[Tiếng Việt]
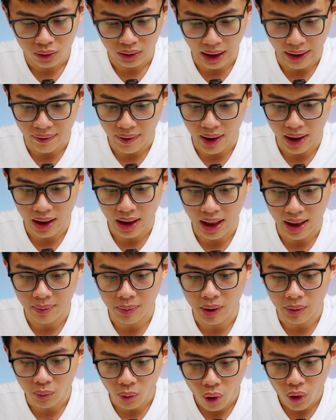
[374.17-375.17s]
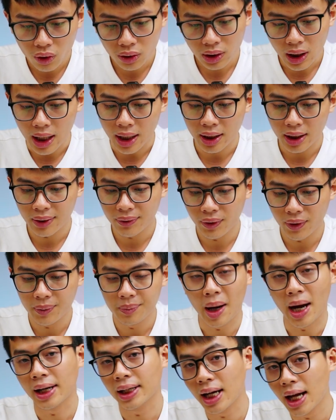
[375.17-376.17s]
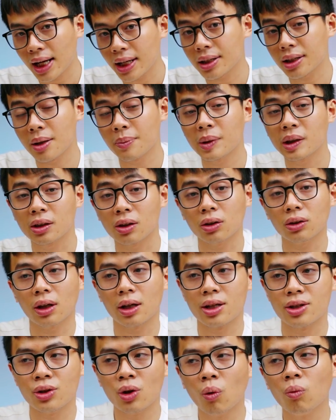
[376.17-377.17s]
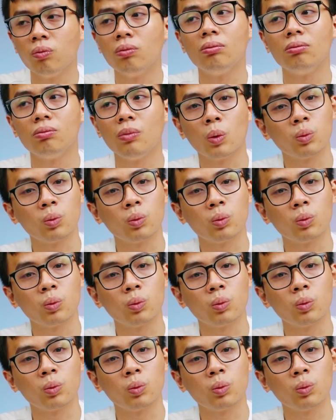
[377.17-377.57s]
tại vì là mình muốn để cái phiên bản này để mình có thể dùng